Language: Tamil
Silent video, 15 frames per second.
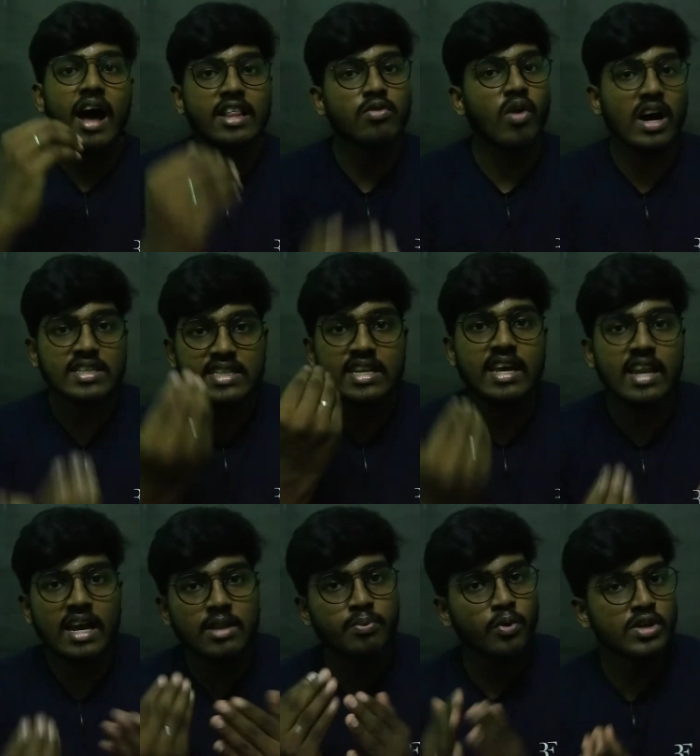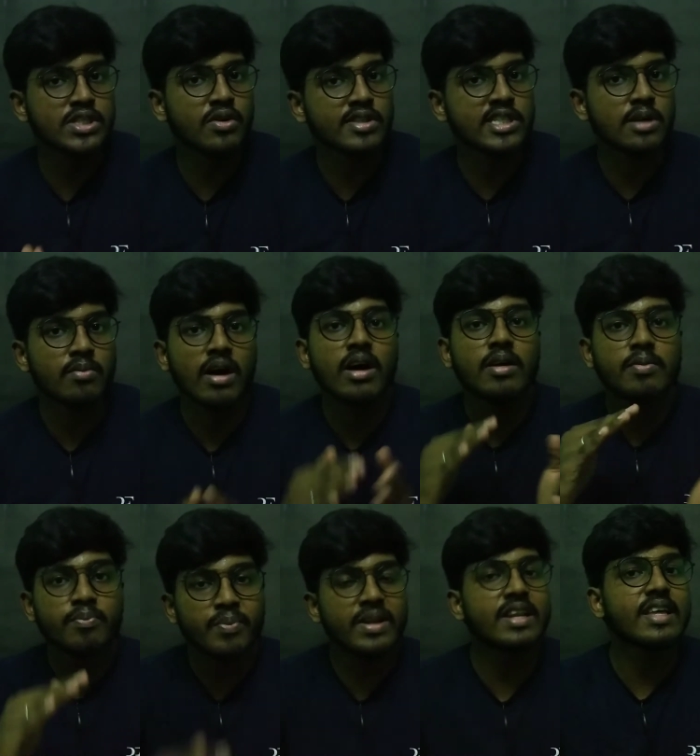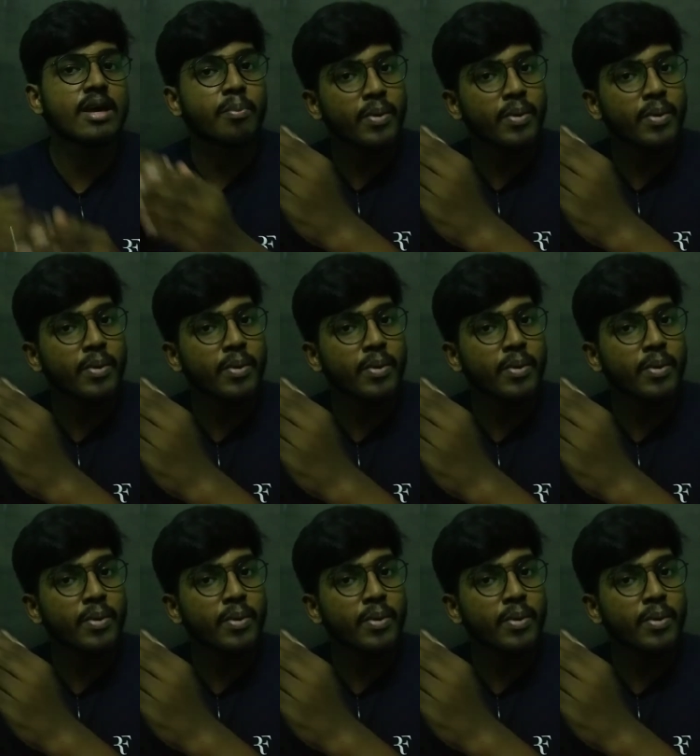அந்த வாசனையெல்லாம் இது பிடிச்சி வச்சுக்குமா பின்